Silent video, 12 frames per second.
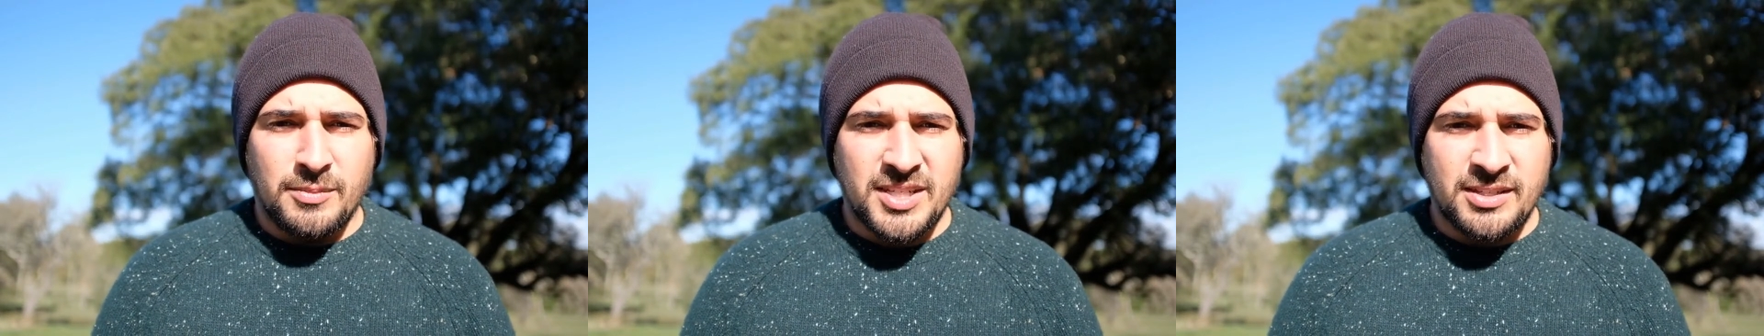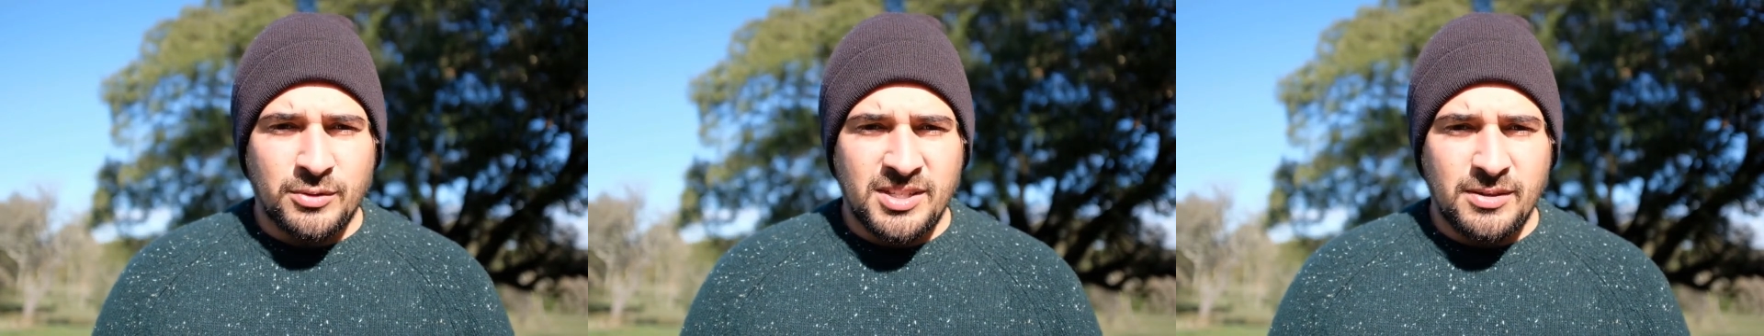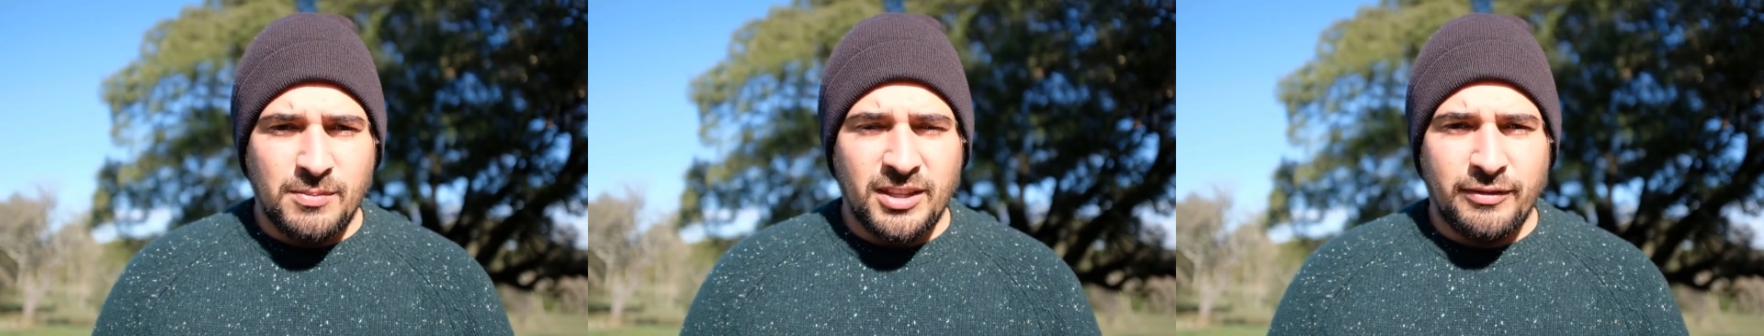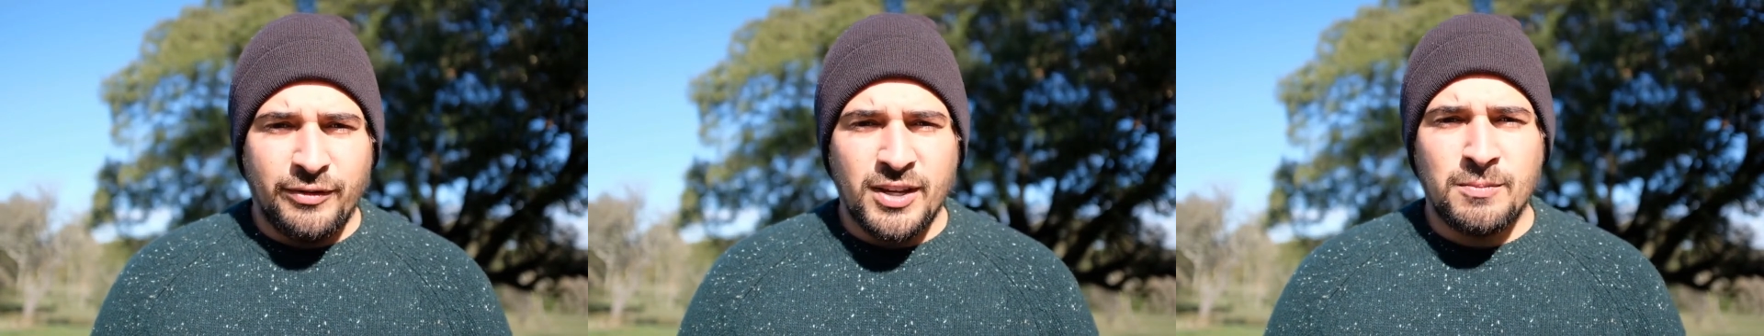Mais c'est aussi
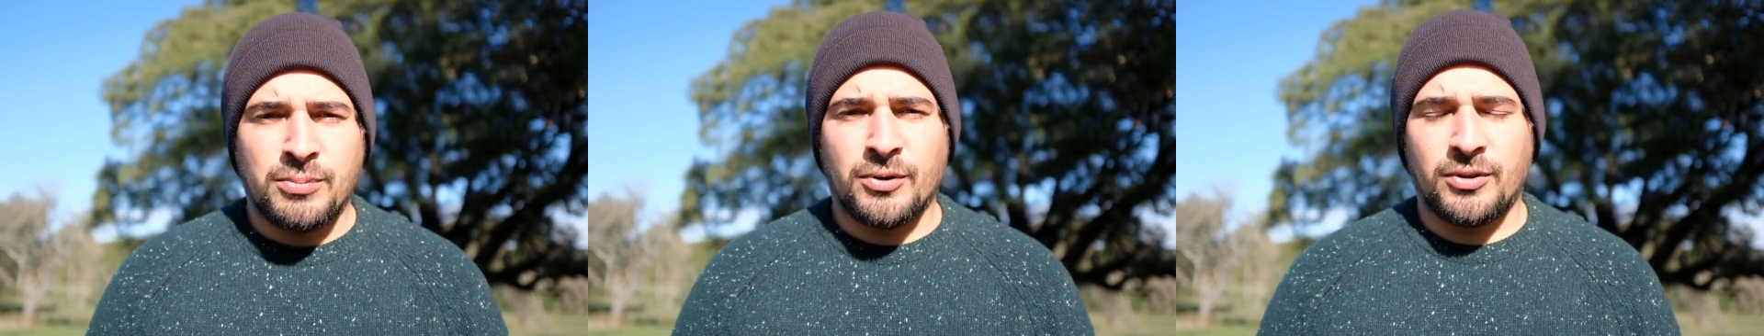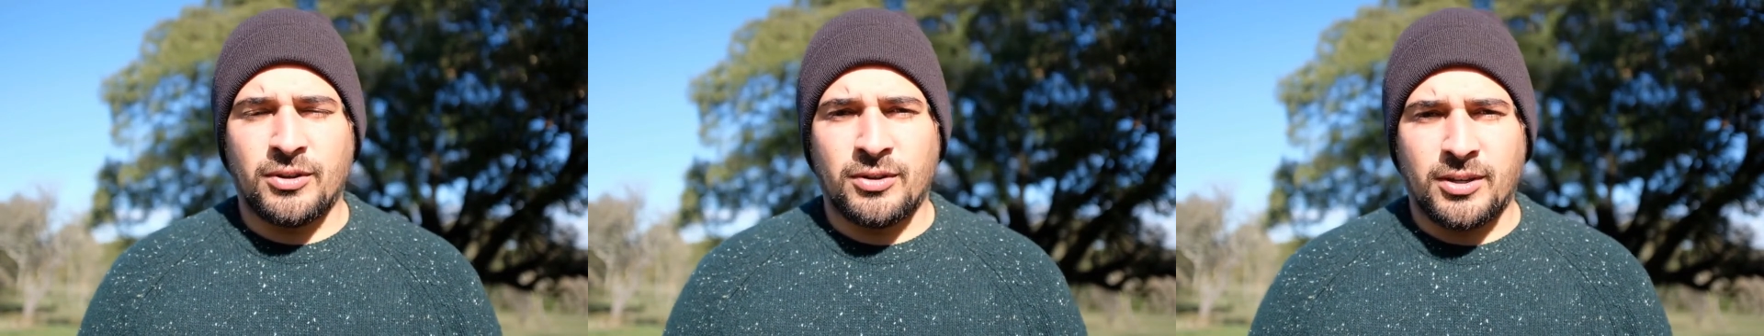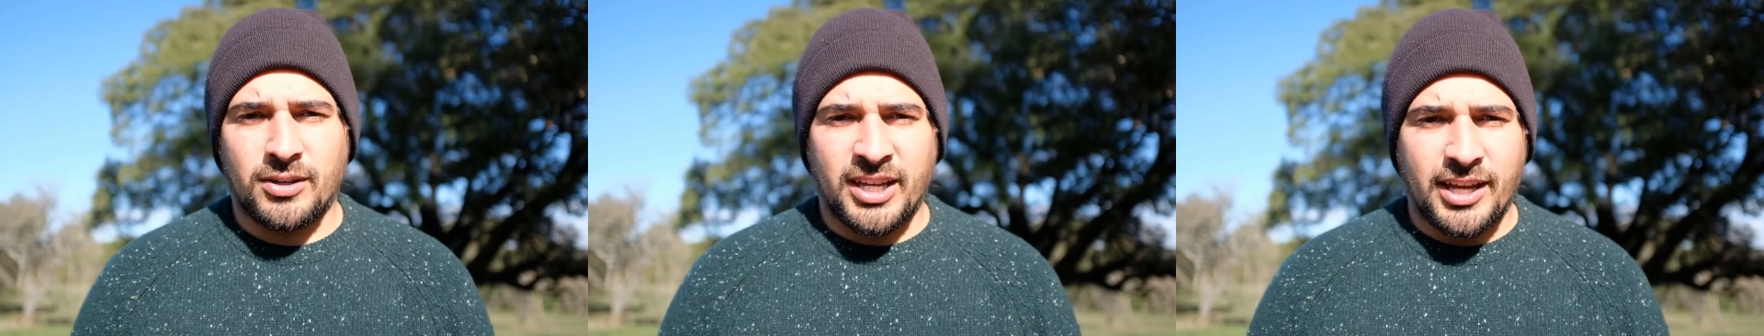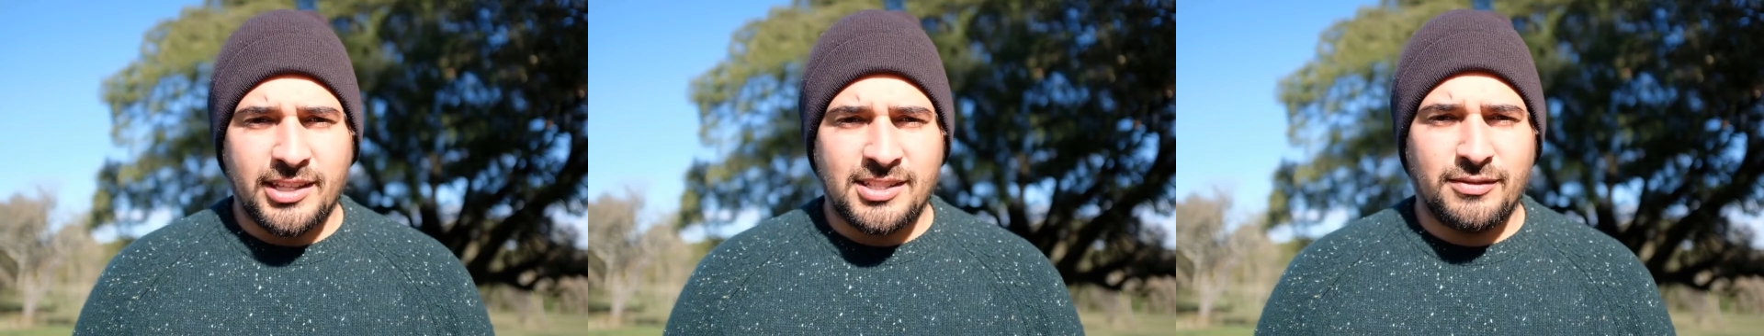bénéfique pour notre
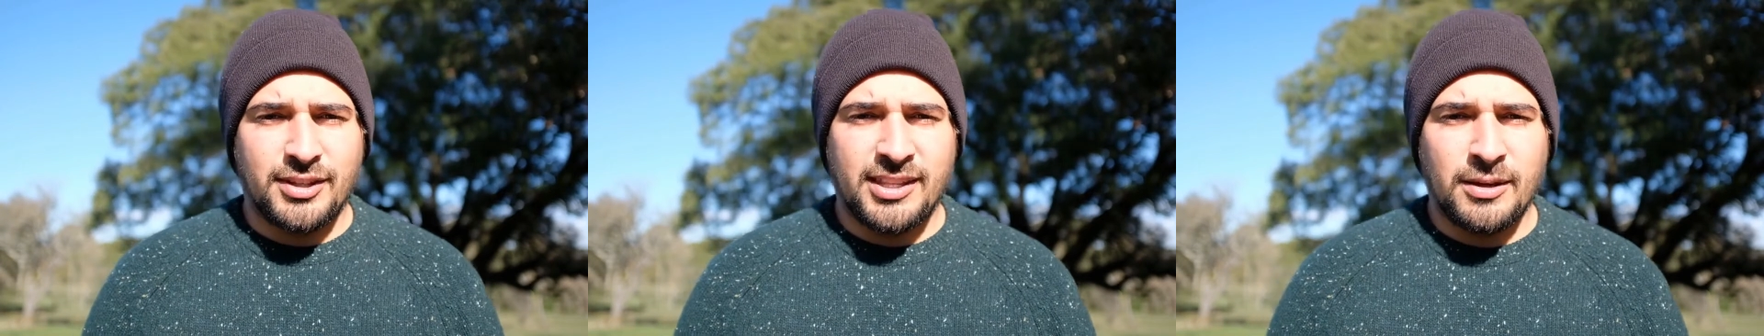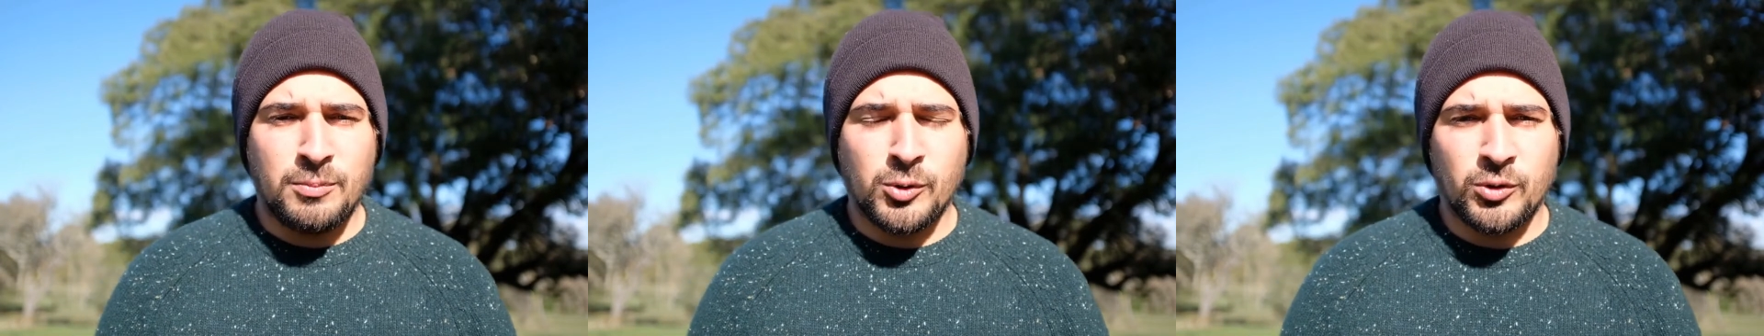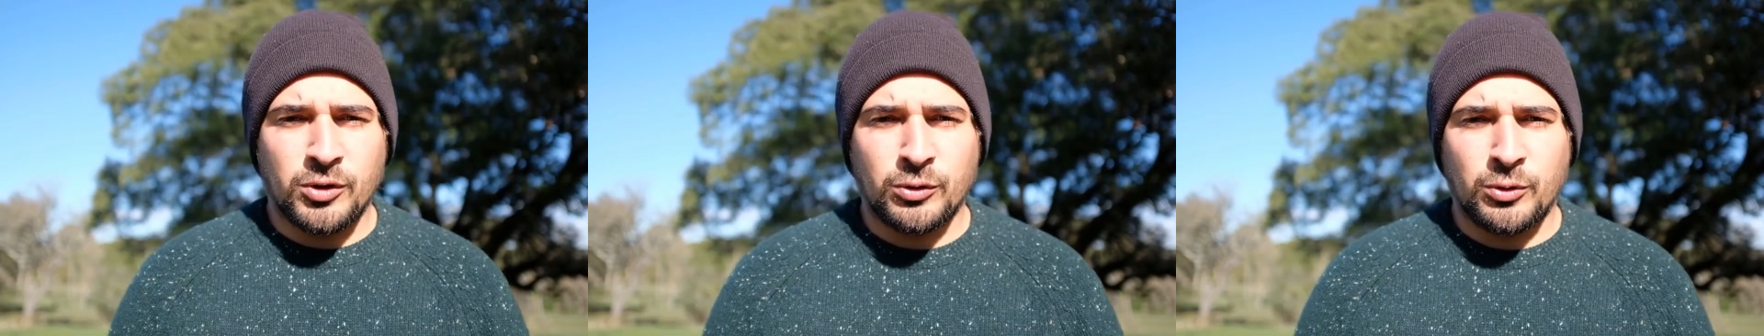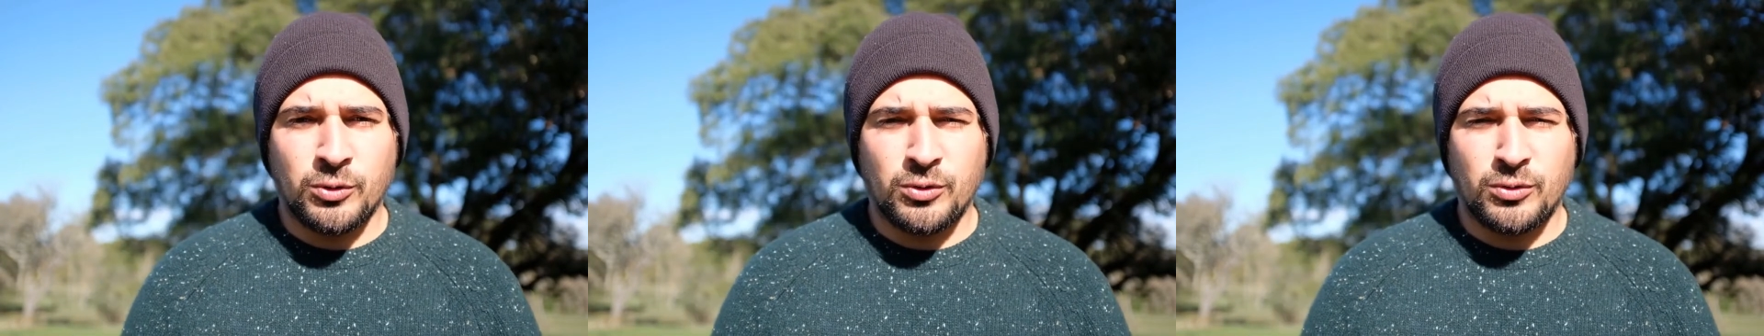créativité, pour
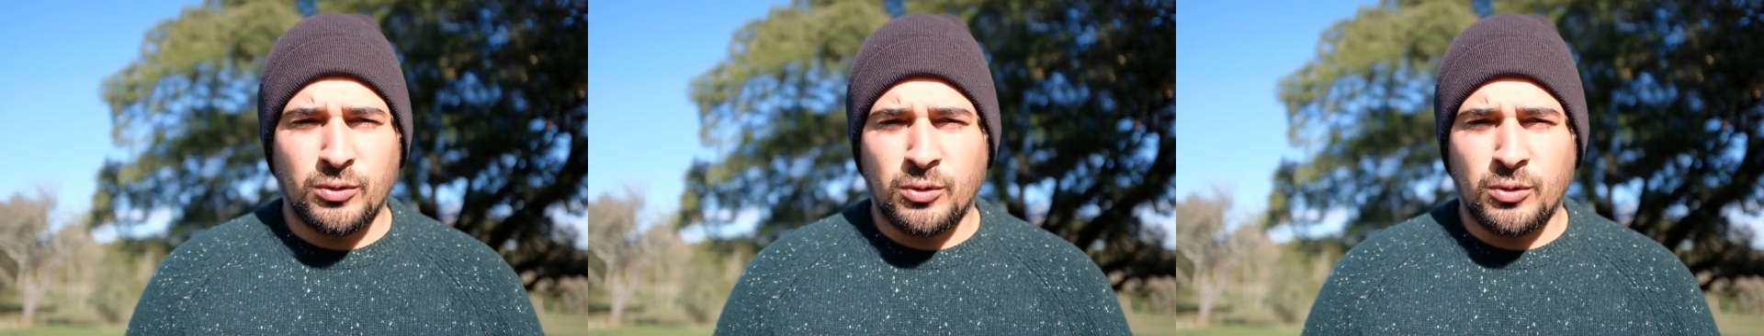notre